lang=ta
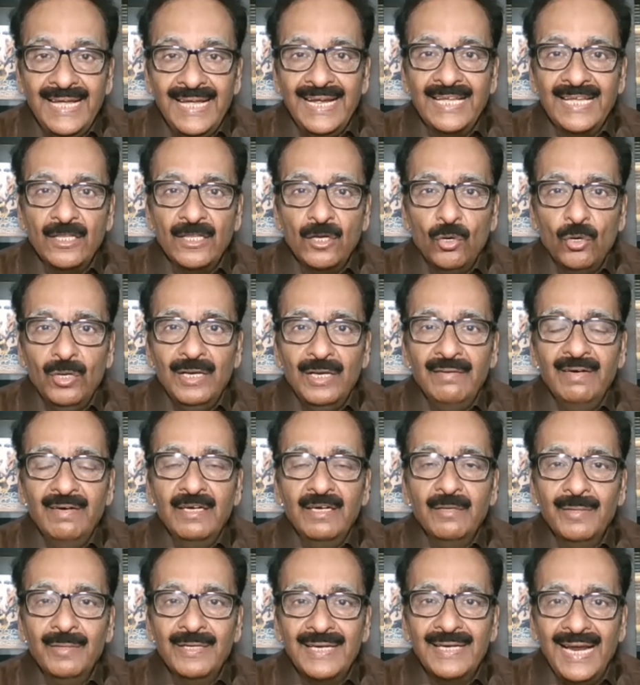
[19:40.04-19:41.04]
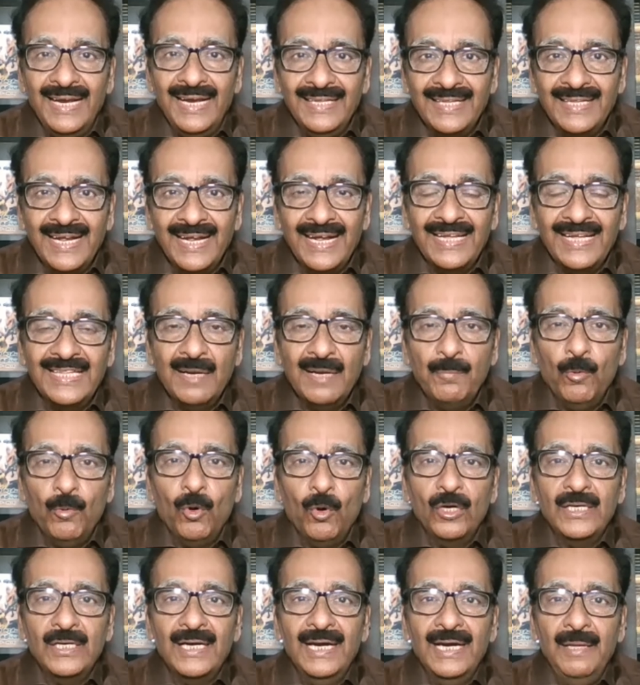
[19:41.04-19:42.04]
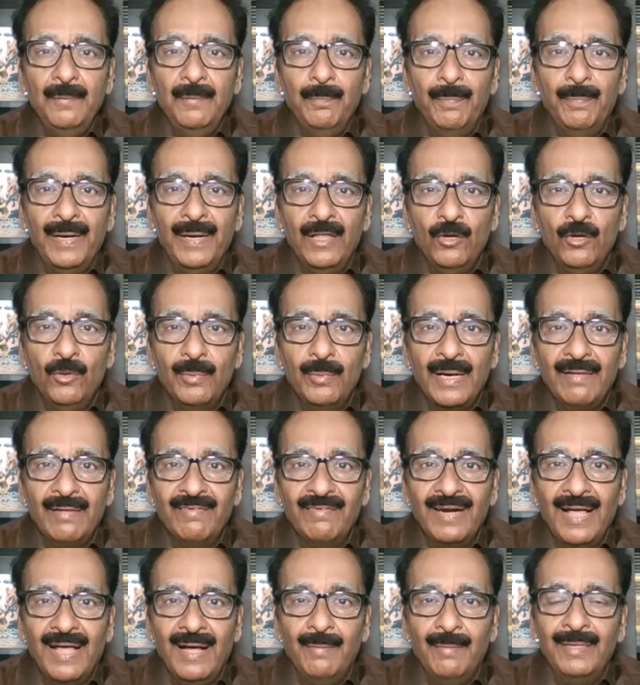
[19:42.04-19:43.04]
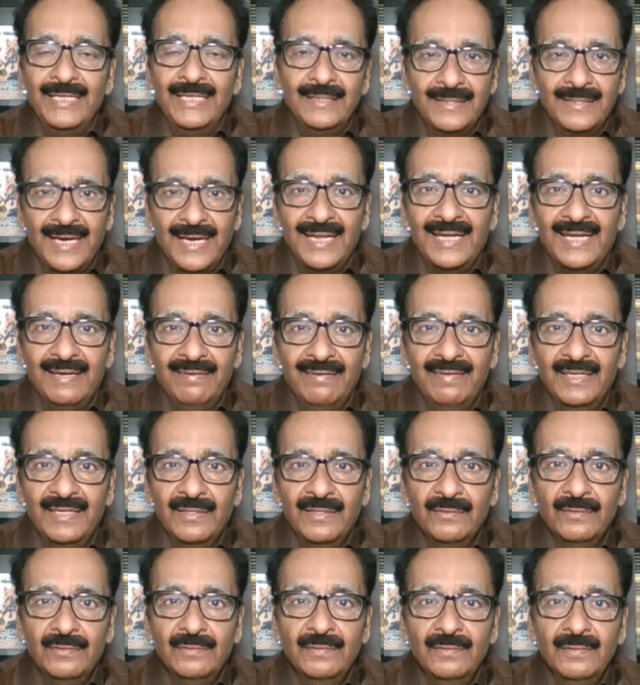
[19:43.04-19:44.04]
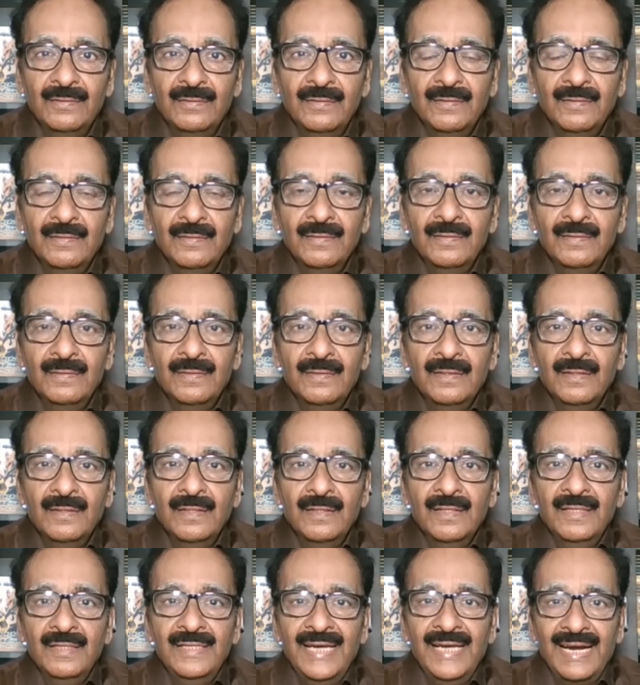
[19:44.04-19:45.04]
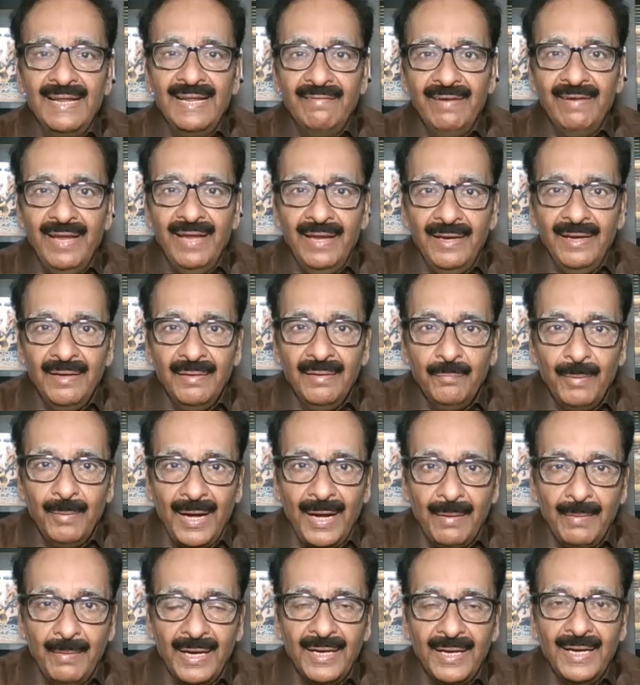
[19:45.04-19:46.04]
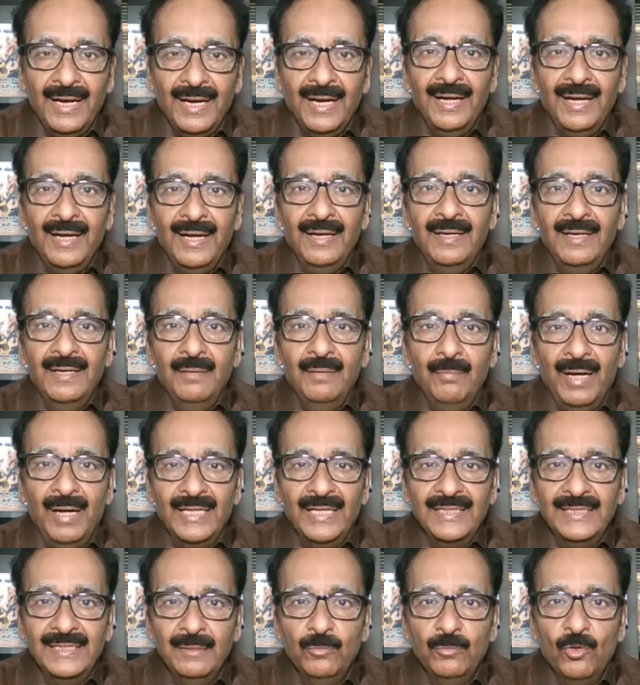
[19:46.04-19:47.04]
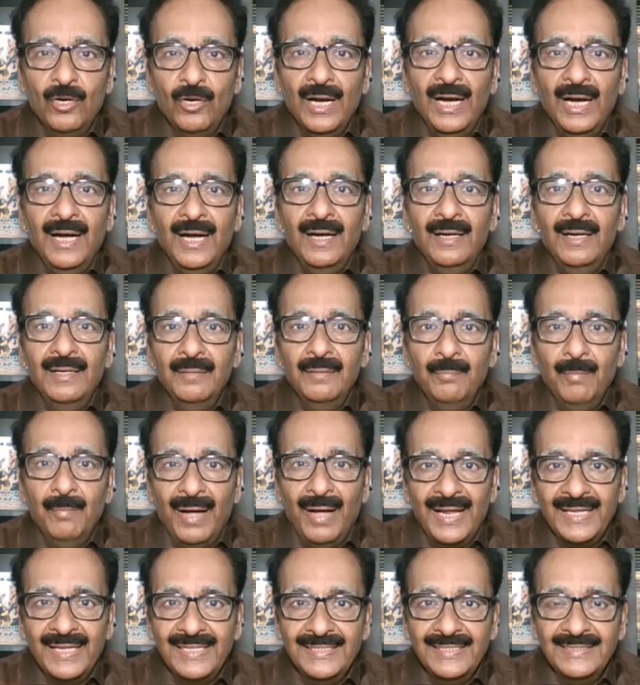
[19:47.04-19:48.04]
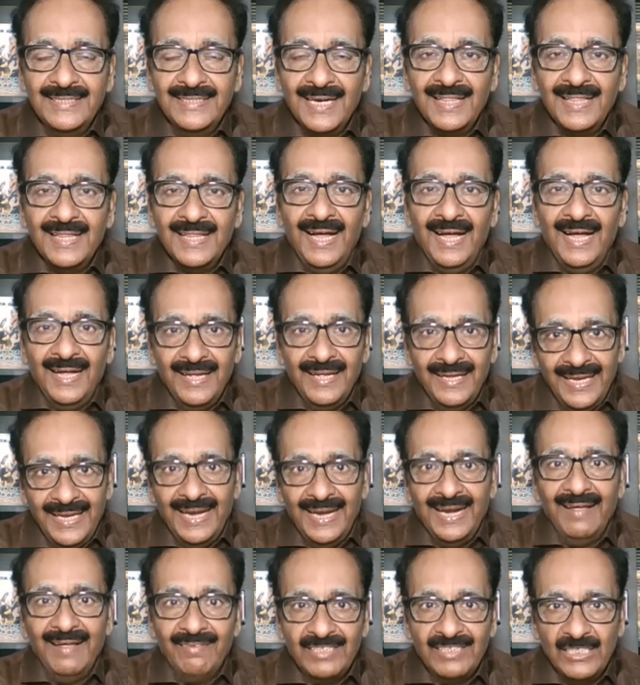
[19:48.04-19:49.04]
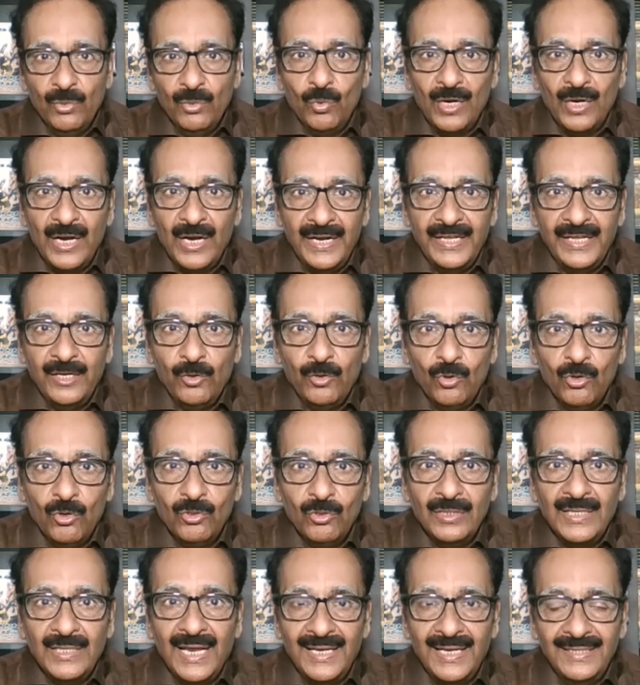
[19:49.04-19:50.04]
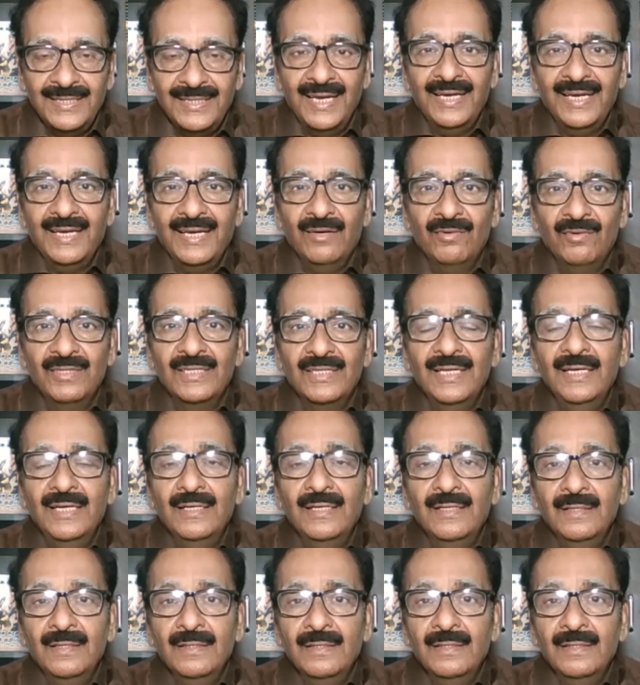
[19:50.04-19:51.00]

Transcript: இதை எதிர்கொள்ள வேண்டும் என்றால் இந்த எதிர்ப்பு ஓட்டுகளை பிளவுபட விடாமல் தடுக்க வேண்டும் எனவே பாமக மதிமுக பாரதிய ஜனதா எல்லாவற்றையும் ஒரு அணிக்கு கொண்டு வந்தார் இத்தனைக்கும் வந்து